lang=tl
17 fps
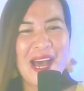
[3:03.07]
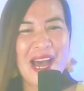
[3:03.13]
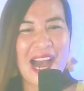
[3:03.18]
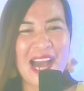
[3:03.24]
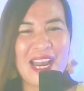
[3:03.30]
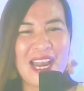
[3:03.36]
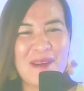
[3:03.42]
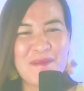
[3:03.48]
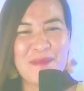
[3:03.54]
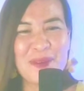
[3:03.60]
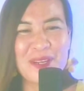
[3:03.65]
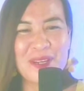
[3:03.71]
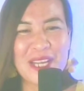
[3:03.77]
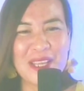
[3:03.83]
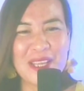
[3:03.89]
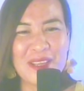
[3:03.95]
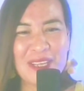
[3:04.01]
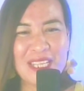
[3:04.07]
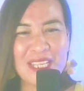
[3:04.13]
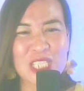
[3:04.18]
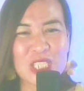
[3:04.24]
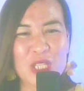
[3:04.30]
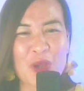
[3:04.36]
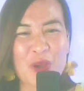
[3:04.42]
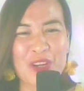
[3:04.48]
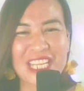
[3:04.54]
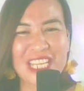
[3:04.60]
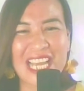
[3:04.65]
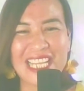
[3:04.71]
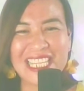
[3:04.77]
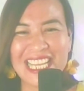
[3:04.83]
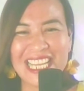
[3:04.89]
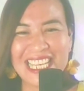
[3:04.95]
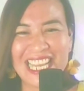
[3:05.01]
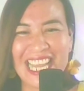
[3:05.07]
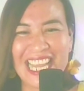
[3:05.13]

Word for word: alam ko na yung istorya yan eh.